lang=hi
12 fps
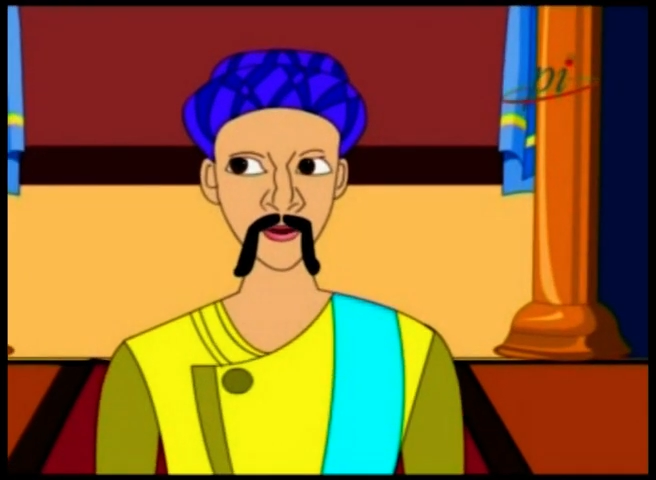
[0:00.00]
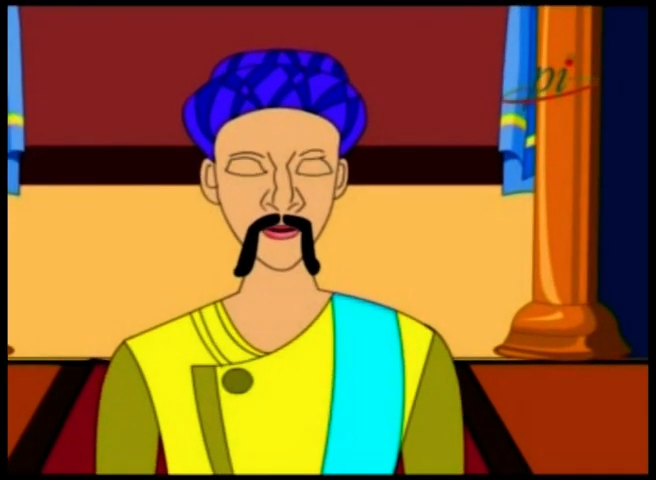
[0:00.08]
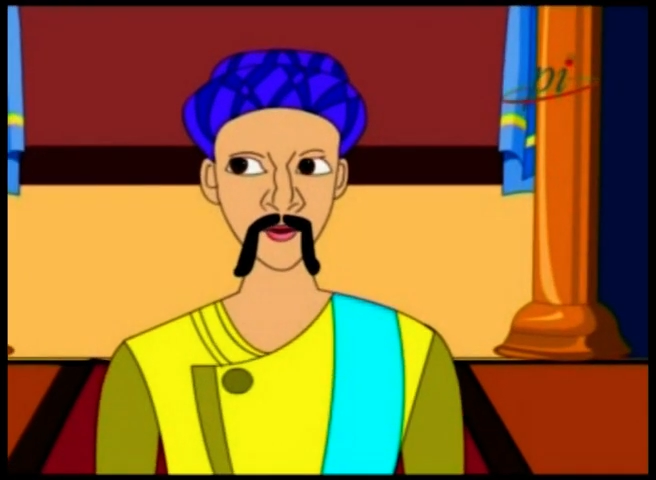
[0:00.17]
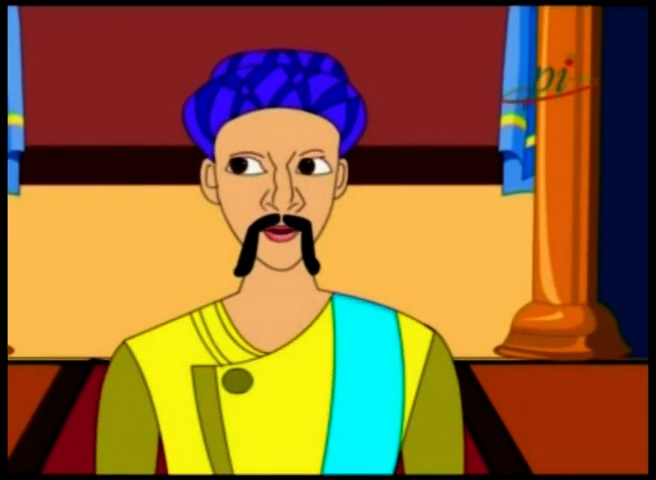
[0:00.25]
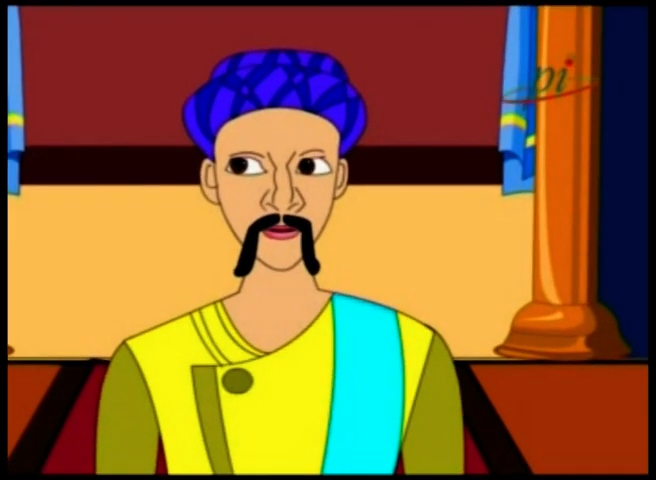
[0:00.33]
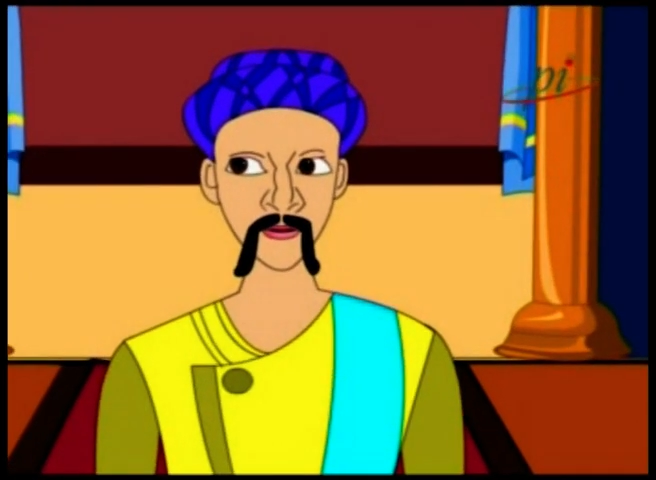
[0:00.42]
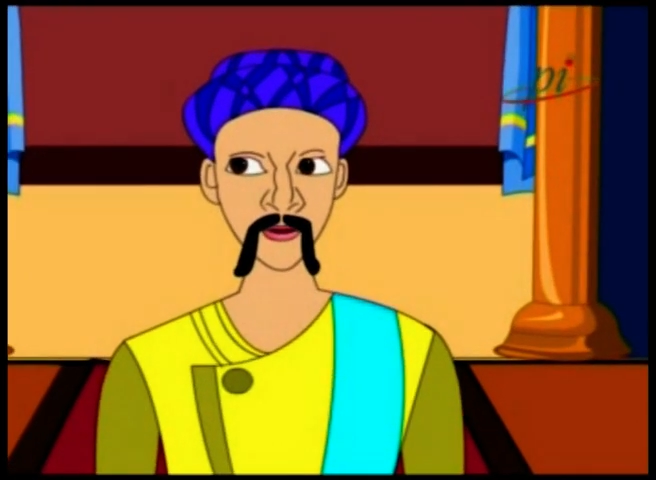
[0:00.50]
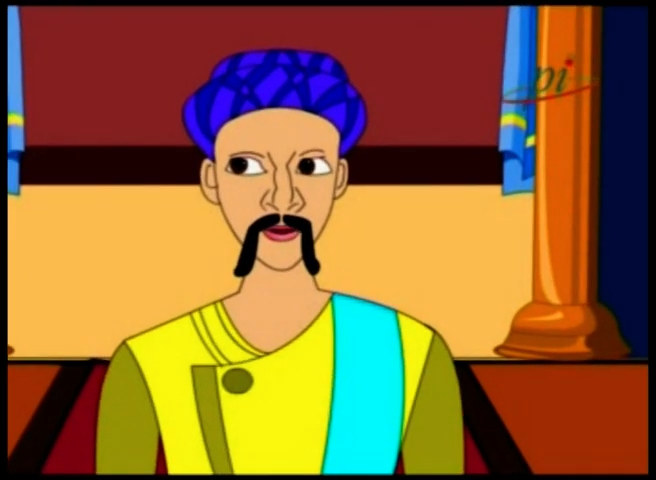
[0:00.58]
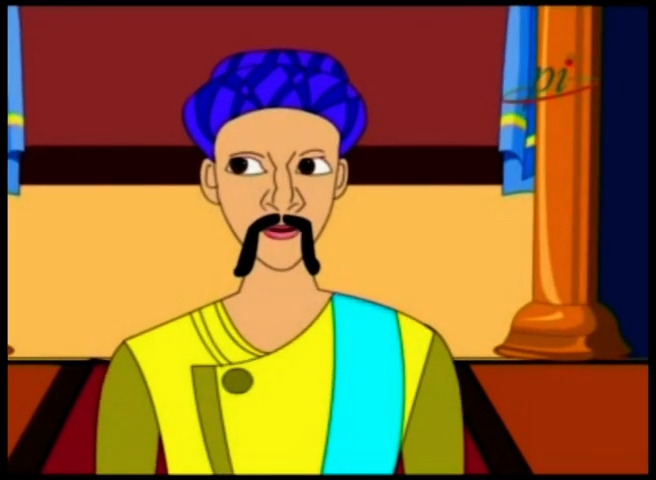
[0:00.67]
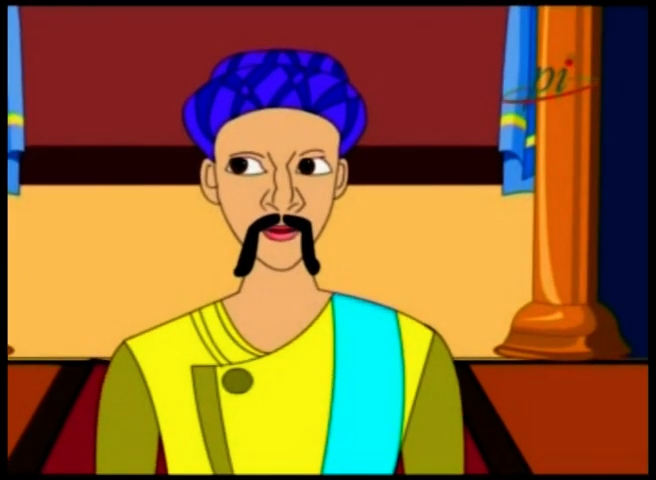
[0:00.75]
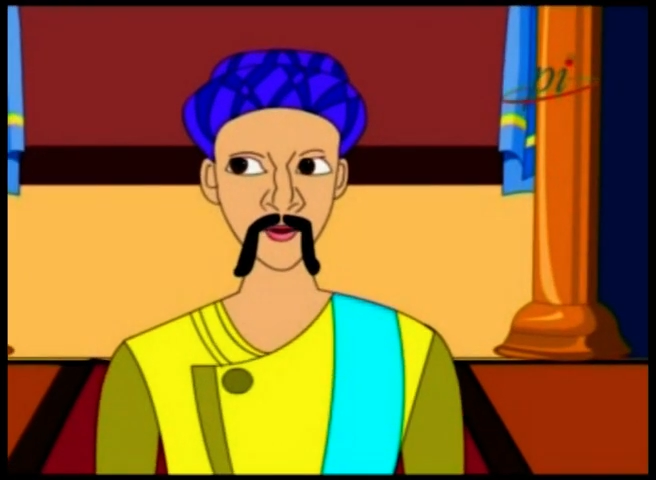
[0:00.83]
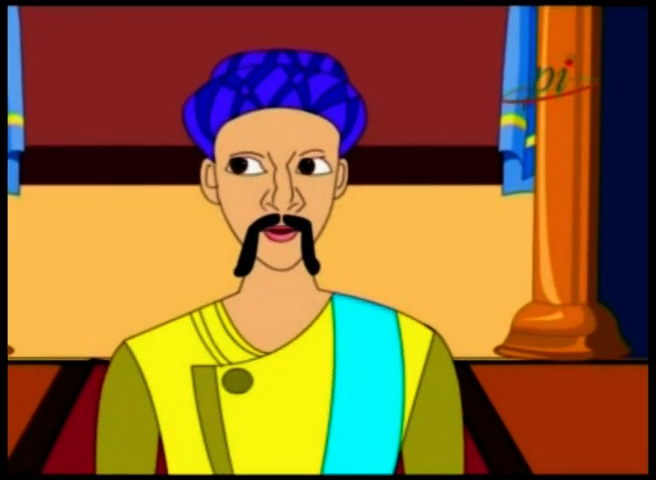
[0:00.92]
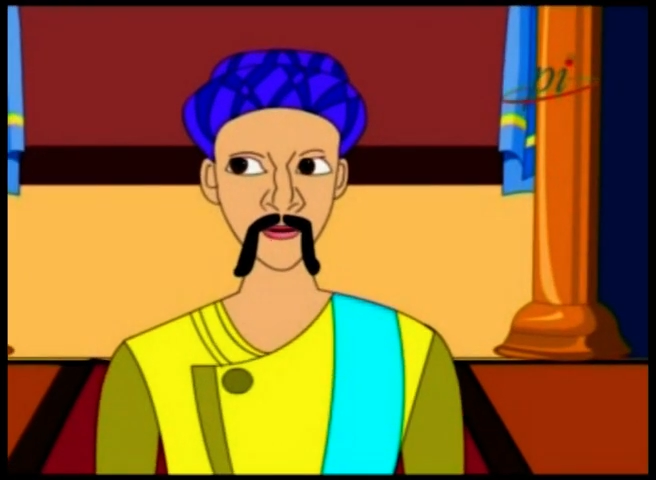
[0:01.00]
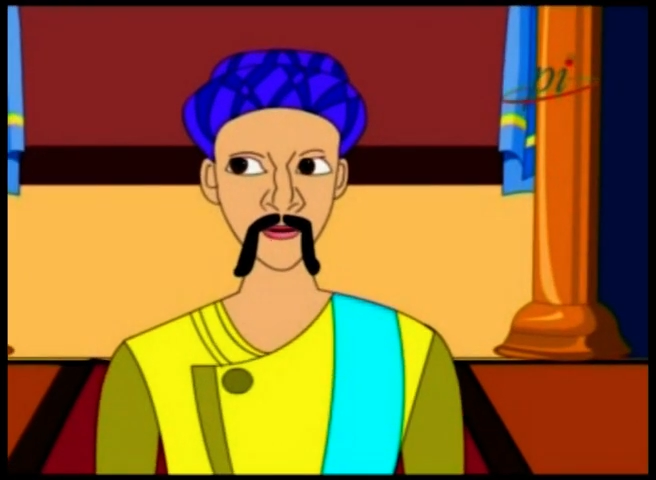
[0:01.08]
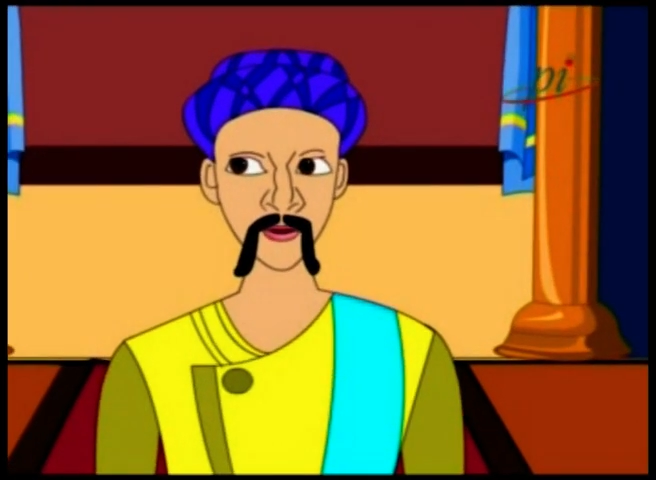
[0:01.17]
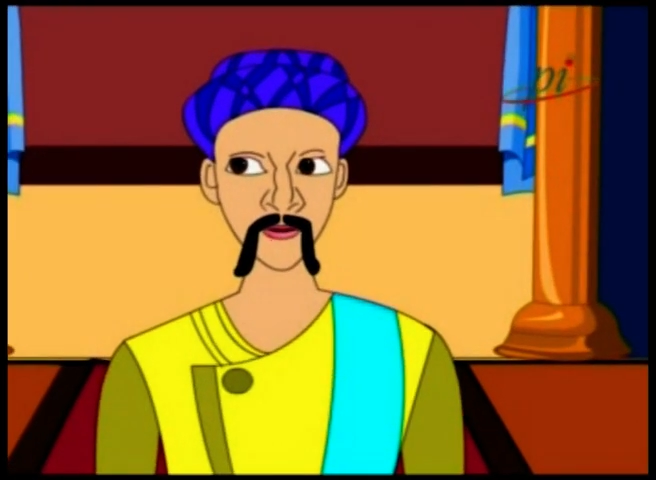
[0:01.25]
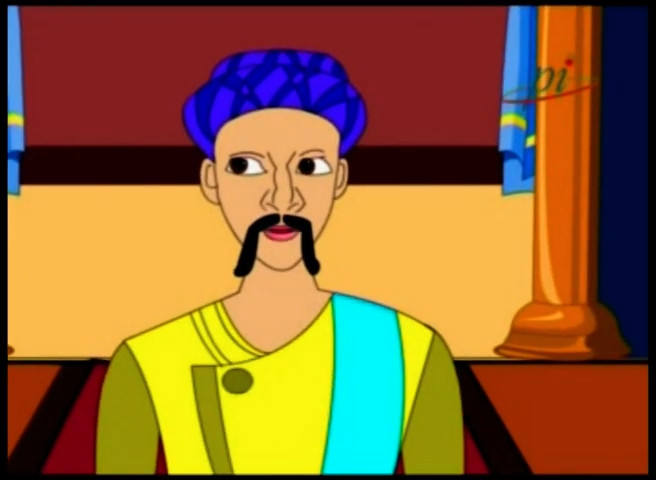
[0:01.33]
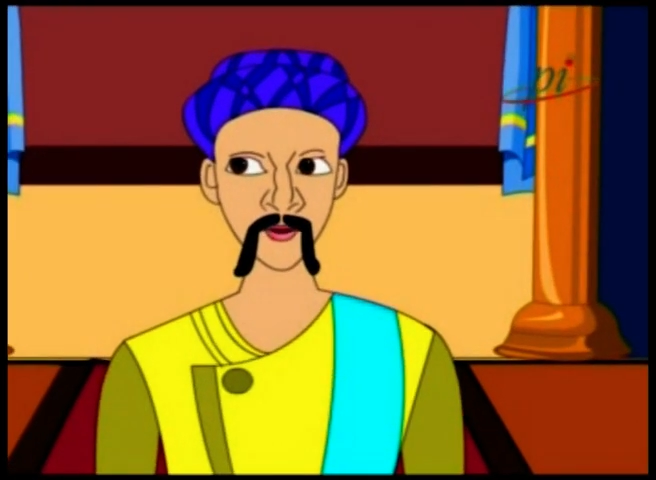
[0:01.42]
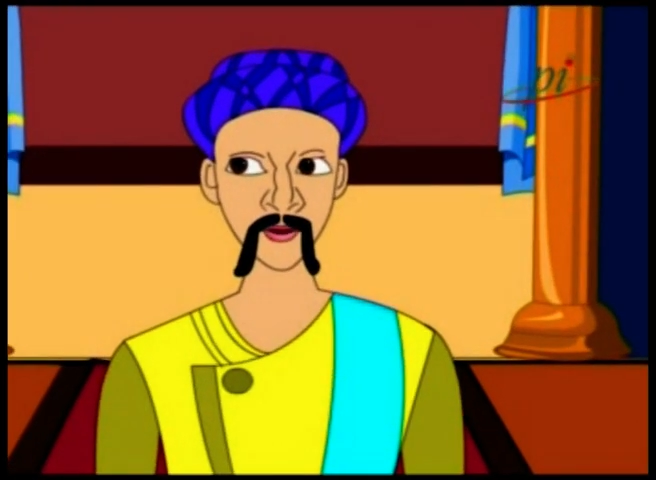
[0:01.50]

जिसमें नाशपति के पेड़